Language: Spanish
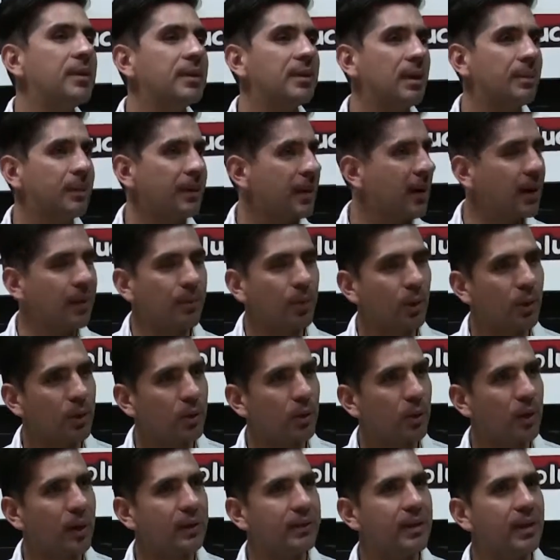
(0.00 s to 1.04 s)
y también al
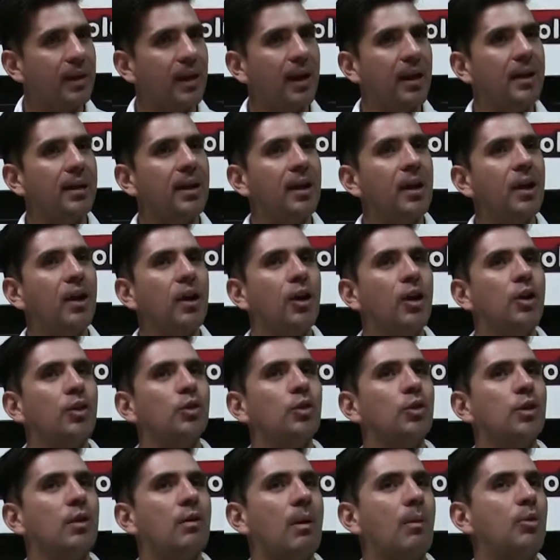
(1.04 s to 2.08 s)
público en general
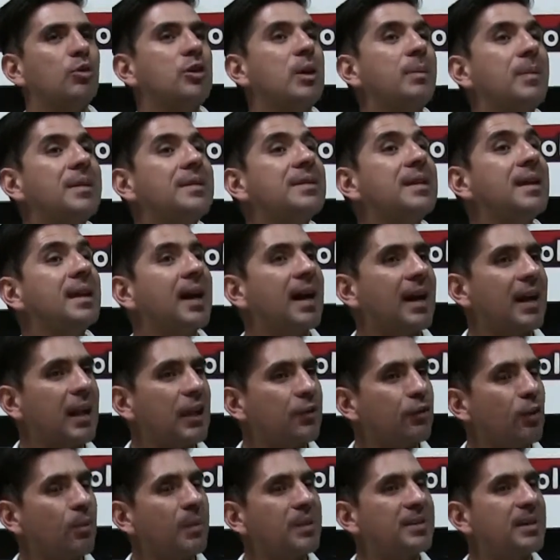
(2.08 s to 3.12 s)
donde vamos a investigar
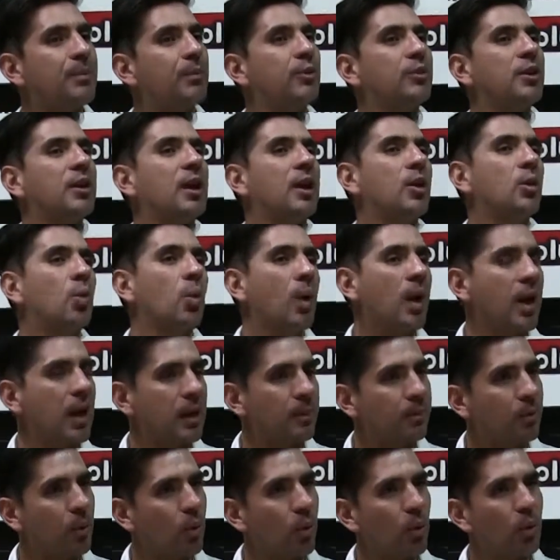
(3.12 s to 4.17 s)
las formas de poner el
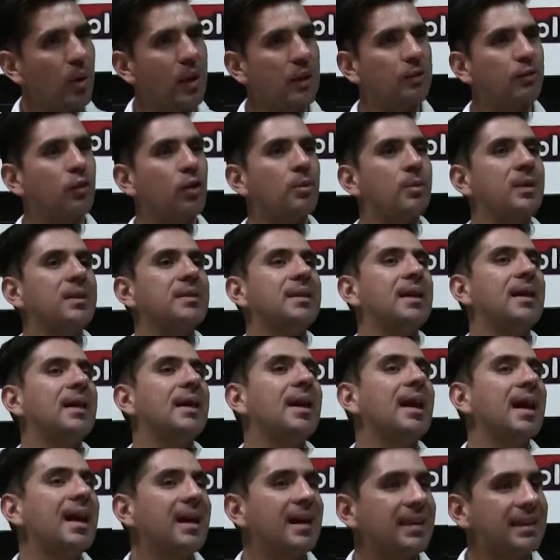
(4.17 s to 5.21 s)
cuerpo, las formas de
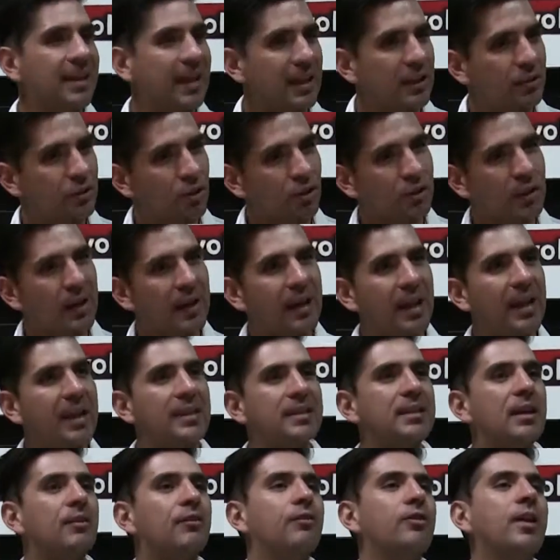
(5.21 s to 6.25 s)
generación de
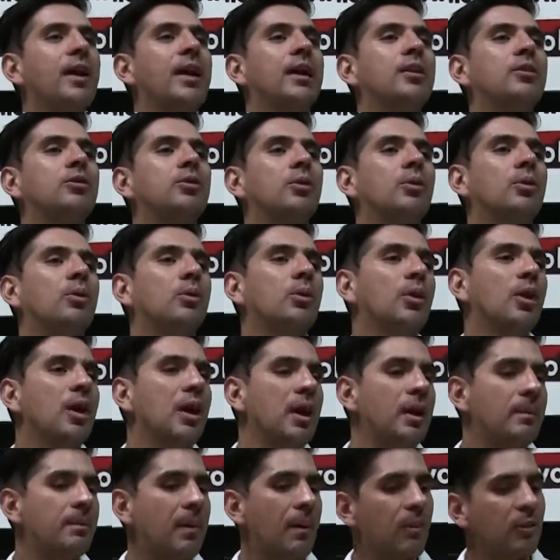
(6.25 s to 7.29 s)
redes de afecto,
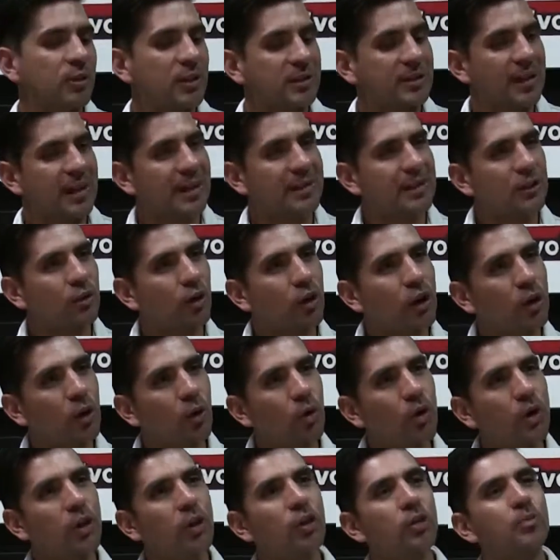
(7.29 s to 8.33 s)
vamos a estar haciendo
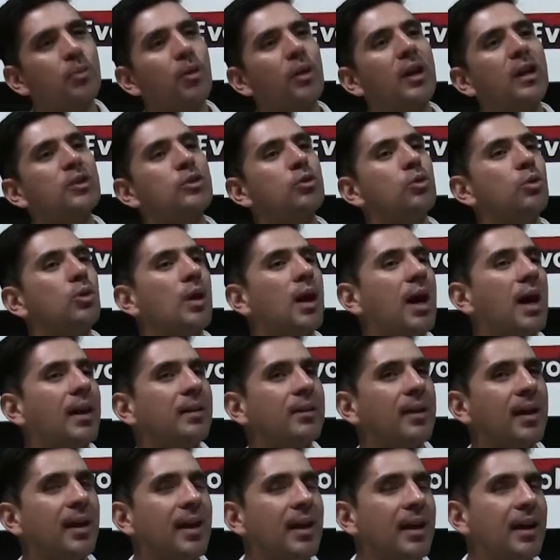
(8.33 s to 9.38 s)
recorridos por la
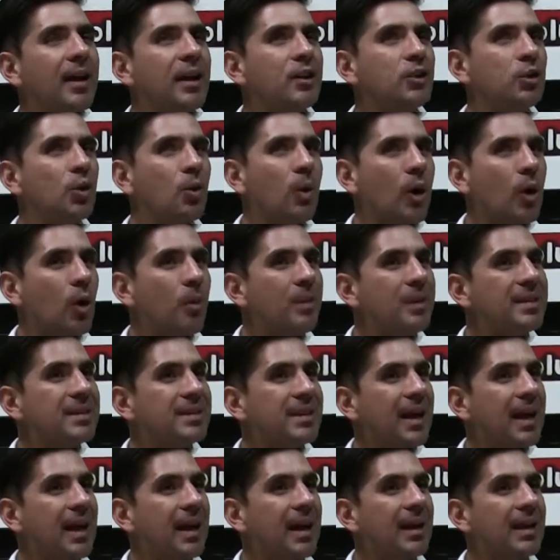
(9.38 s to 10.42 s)
ciudad. Esto va a
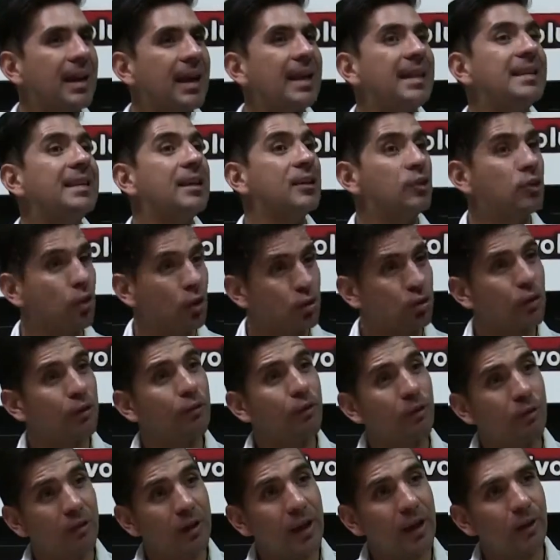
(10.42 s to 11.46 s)
comenzar el 18 de
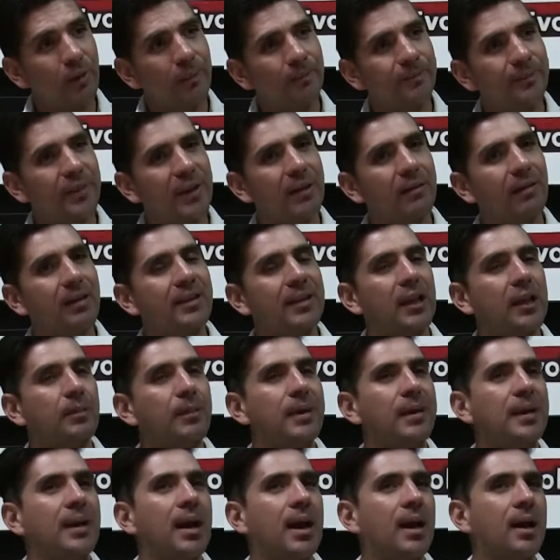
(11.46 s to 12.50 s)
febrero y va a
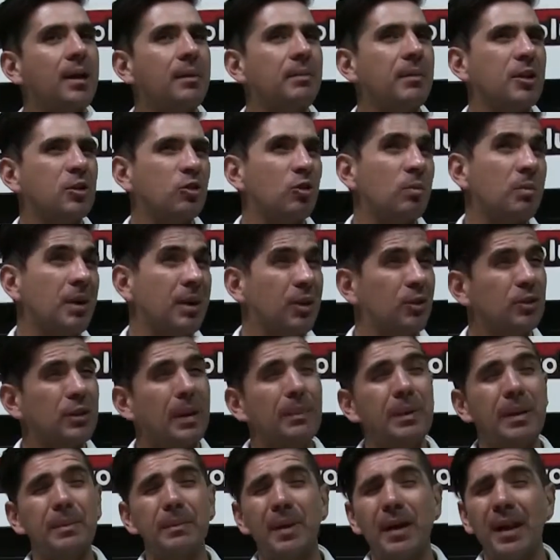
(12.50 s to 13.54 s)
terminar más o menos la
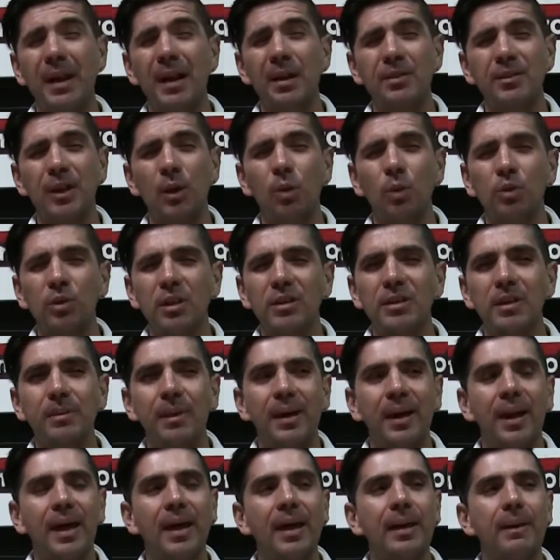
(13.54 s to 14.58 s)
primera, segunda
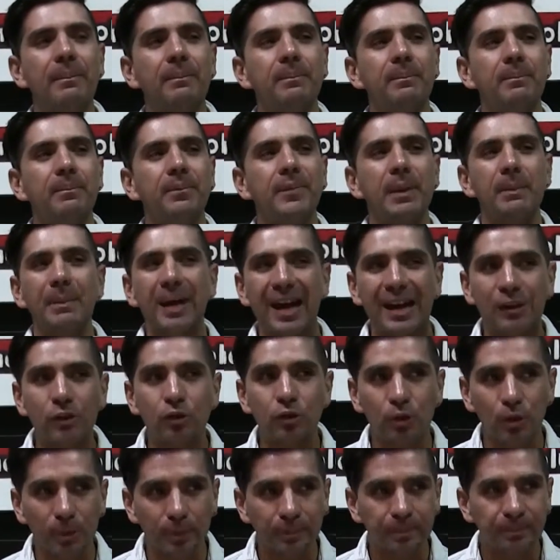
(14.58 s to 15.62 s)
semana de, de
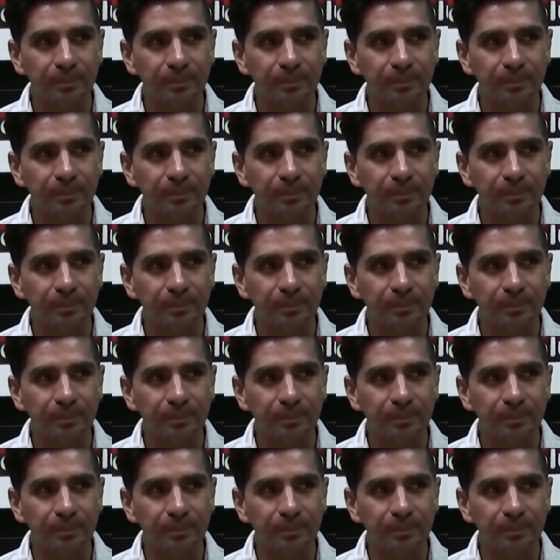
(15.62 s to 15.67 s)
marzo.